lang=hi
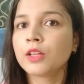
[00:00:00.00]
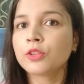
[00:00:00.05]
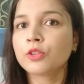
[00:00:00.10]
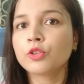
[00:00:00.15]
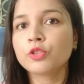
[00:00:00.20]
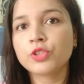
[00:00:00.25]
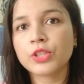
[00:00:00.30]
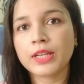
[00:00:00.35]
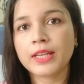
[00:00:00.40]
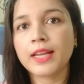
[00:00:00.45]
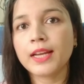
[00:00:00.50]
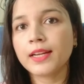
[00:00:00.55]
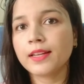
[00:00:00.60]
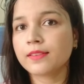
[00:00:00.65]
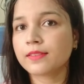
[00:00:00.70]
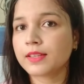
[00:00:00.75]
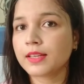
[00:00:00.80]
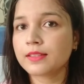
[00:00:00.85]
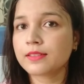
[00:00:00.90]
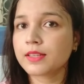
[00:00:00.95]
तो चलिए
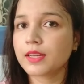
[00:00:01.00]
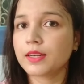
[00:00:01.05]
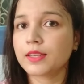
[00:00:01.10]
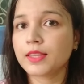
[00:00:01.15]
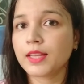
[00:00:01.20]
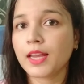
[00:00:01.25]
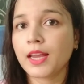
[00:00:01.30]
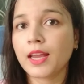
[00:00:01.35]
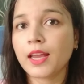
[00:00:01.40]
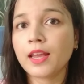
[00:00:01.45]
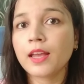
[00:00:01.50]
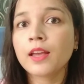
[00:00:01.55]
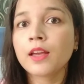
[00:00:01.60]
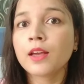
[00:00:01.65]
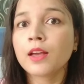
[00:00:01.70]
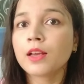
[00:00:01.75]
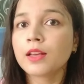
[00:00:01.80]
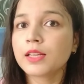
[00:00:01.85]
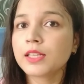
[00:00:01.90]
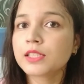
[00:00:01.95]
डिस्कस करते हैं
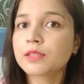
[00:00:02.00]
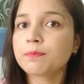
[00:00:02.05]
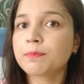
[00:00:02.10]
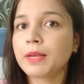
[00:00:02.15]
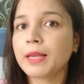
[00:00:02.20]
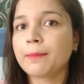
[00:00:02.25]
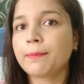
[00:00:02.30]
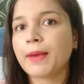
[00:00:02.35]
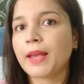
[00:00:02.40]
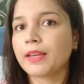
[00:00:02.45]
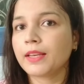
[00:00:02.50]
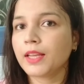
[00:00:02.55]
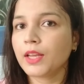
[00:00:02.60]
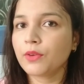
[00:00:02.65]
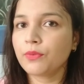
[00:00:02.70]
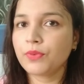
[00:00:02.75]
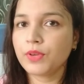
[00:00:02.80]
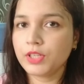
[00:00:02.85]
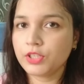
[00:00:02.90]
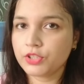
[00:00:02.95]
इस प्ले पैन
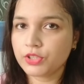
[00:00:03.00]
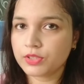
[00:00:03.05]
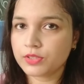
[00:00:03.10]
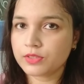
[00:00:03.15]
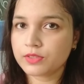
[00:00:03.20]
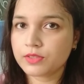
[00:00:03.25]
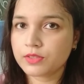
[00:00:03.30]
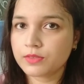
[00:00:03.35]
के फीचर्स